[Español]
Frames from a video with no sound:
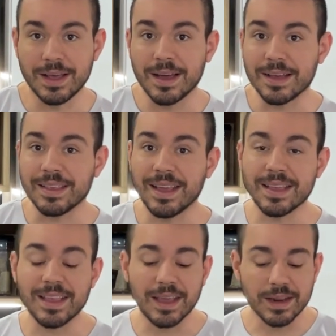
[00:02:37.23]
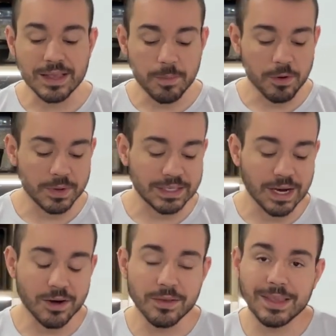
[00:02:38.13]
Así que si quieres
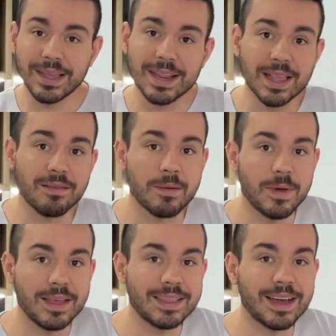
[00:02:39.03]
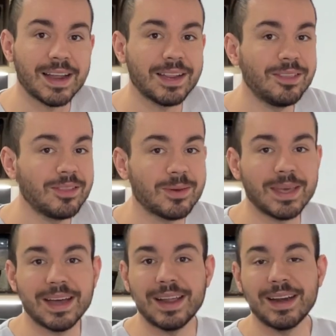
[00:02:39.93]
aprovecharlo, si quieres saber más de este jarrito, te voy a
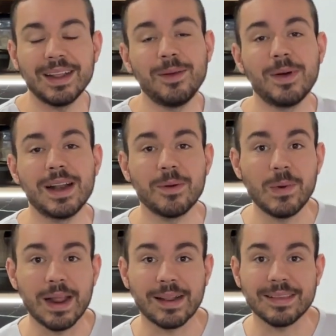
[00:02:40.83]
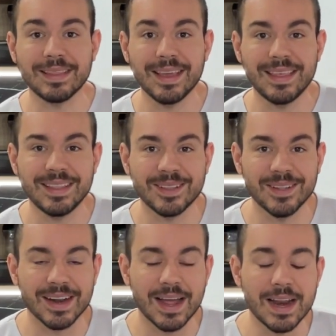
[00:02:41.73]
dejar igual algunas recetas dentro
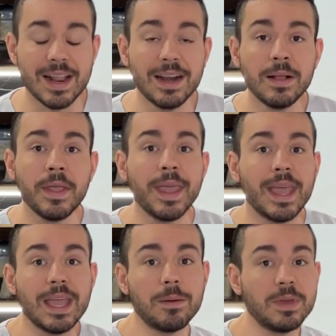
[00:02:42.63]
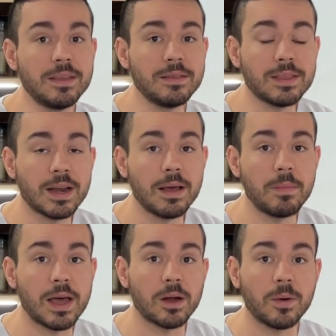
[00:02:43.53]
del canal. En mi Instagram,
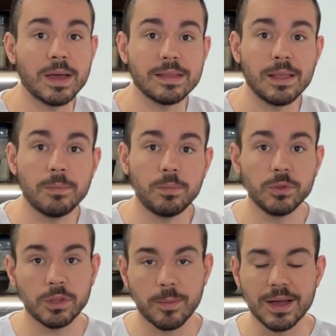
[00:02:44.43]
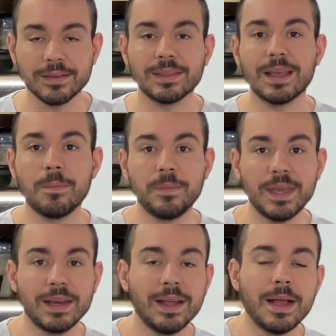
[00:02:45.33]
arroba
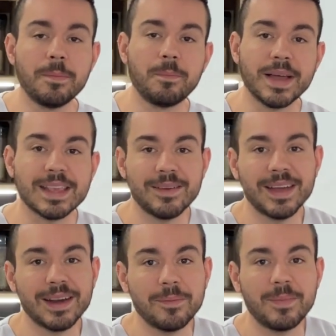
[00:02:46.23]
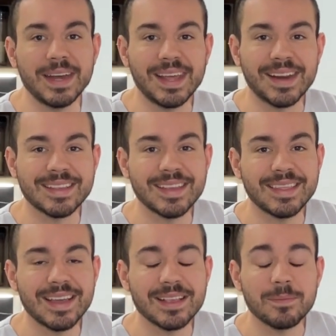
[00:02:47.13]
también vas a ver varias
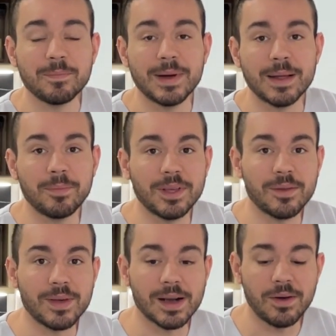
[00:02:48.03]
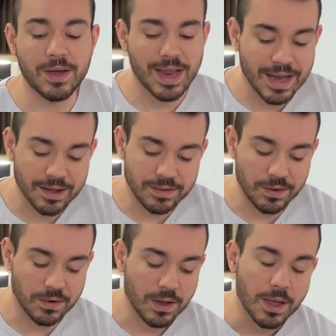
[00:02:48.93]
recetas para poder verlo en
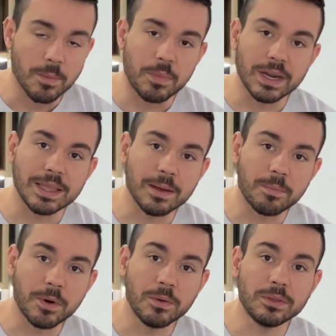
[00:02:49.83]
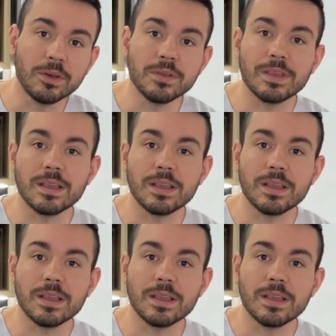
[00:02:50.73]
acción. Pero este producto se